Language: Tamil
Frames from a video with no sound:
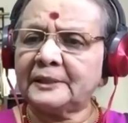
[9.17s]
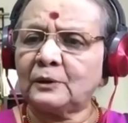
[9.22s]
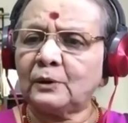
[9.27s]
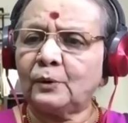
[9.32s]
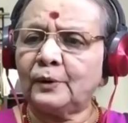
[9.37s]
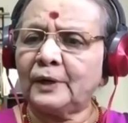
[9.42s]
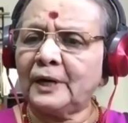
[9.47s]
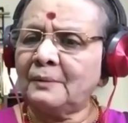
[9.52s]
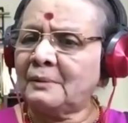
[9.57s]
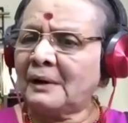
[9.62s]

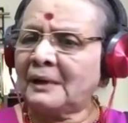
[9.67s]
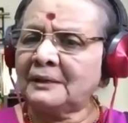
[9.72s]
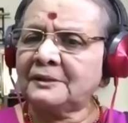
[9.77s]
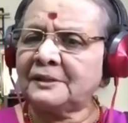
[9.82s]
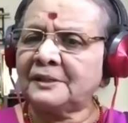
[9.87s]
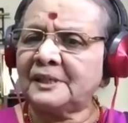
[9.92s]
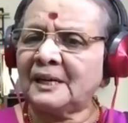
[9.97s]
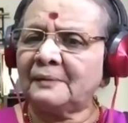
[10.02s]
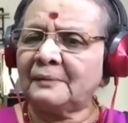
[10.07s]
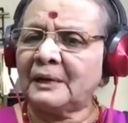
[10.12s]
கூட
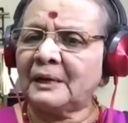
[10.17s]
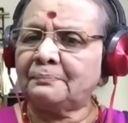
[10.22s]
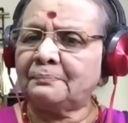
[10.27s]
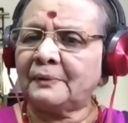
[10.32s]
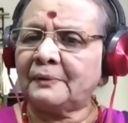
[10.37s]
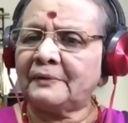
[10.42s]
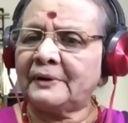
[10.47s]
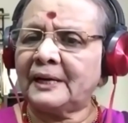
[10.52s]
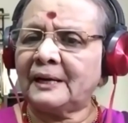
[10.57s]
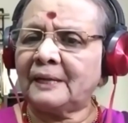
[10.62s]
மாற்றி
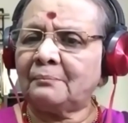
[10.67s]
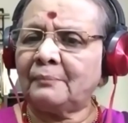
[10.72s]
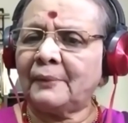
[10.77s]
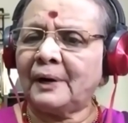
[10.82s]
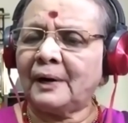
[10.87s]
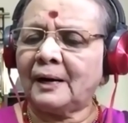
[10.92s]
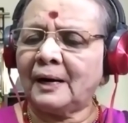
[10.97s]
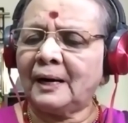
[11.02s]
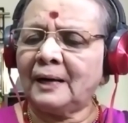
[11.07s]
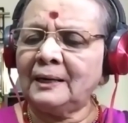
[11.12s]
அமைப்பவள்
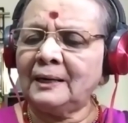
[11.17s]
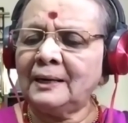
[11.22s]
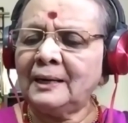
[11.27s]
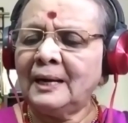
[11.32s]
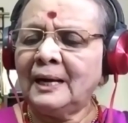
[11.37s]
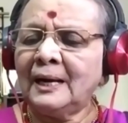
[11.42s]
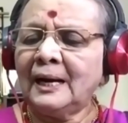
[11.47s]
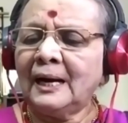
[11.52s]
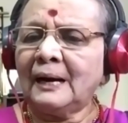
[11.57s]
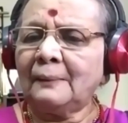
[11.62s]
அம்பாள்
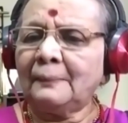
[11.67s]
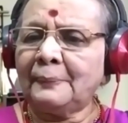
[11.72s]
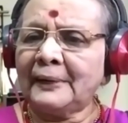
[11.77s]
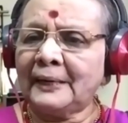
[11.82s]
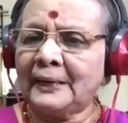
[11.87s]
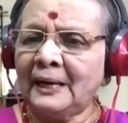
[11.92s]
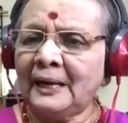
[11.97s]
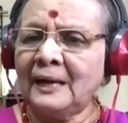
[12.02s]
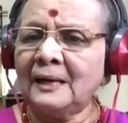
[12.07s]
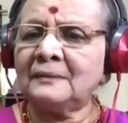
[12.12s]
அப்ப
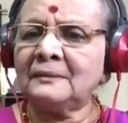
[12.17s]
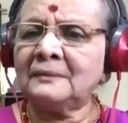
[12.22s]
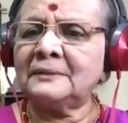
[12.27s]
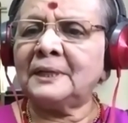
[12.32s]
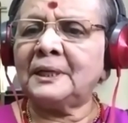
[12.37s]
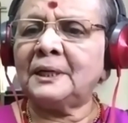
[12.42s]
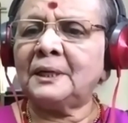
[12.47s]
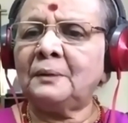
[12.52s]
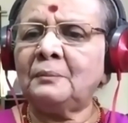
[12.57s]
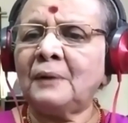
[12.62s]
என்ன ஆகும்
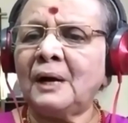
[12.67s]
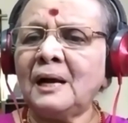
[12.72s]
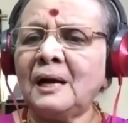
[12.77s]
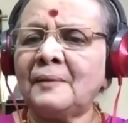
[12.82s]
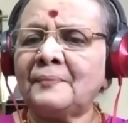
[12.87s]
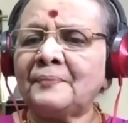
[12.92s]
தெரியுமா